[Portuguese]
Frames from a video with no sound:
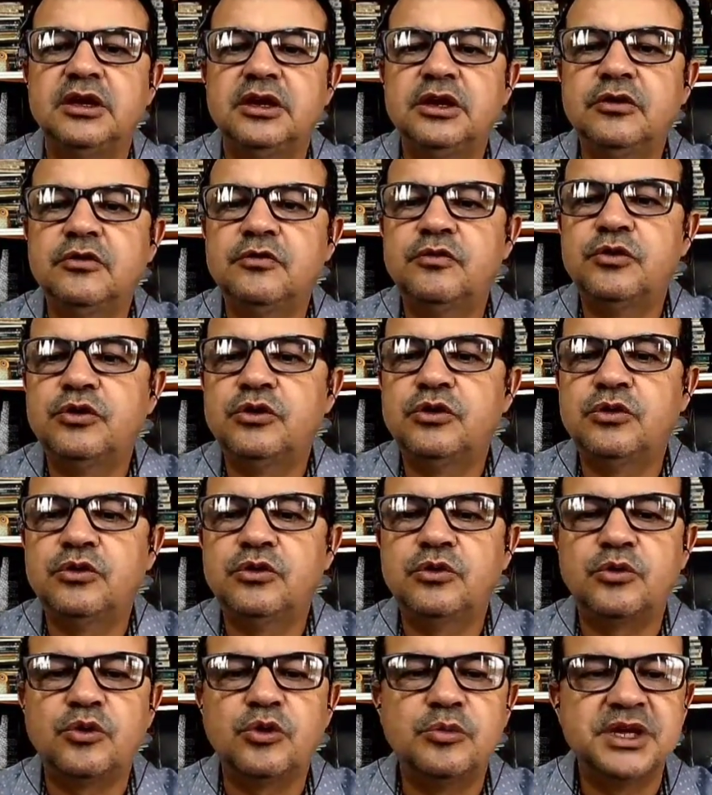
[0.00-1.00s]
Eu
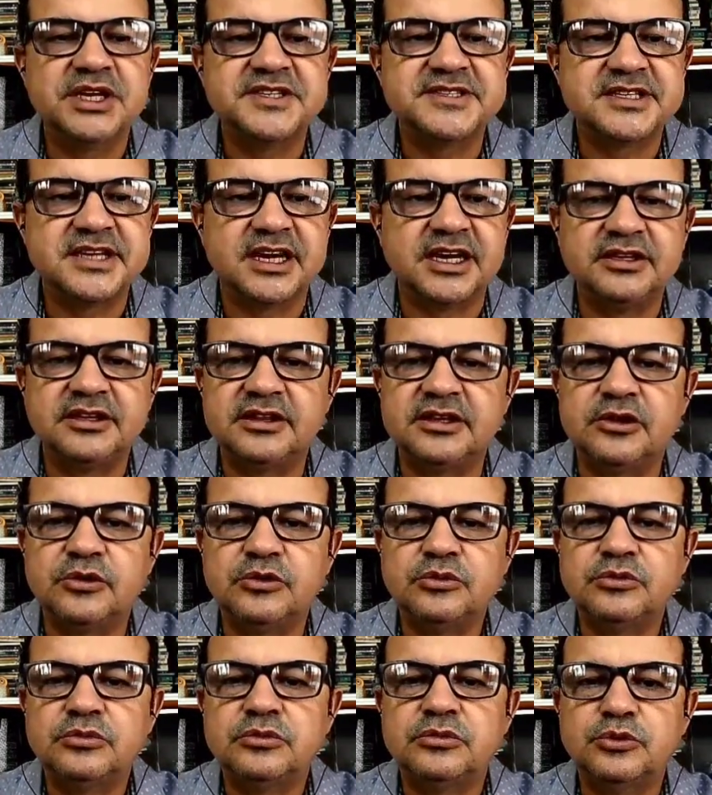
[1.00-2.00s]
vou começar
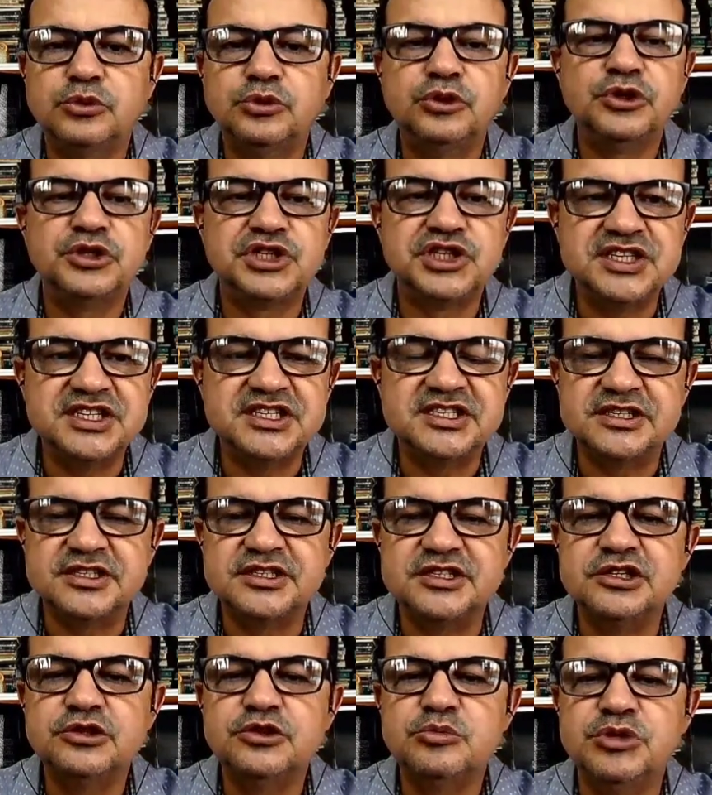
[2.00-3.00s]
então o
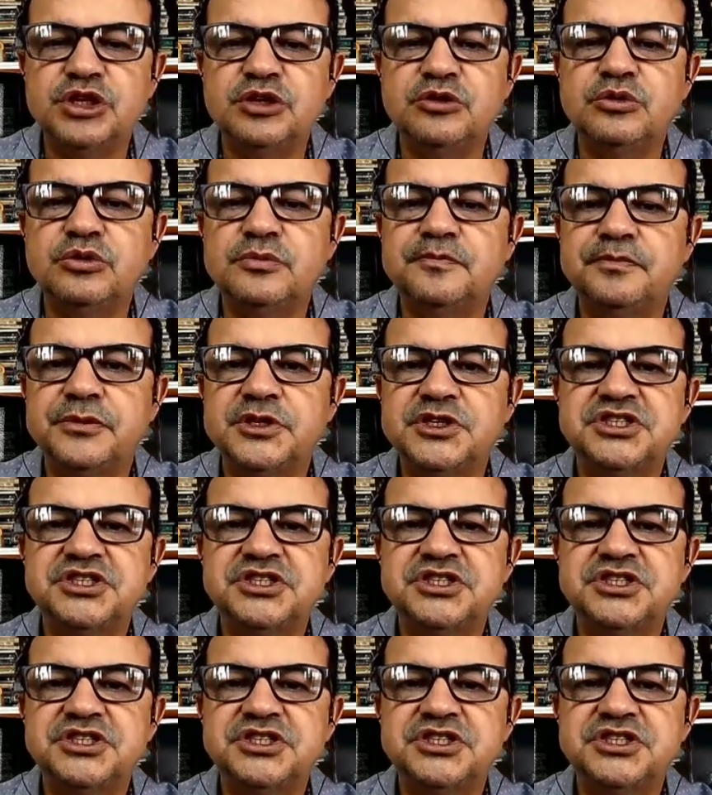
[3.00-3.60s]
Notícias de domingo,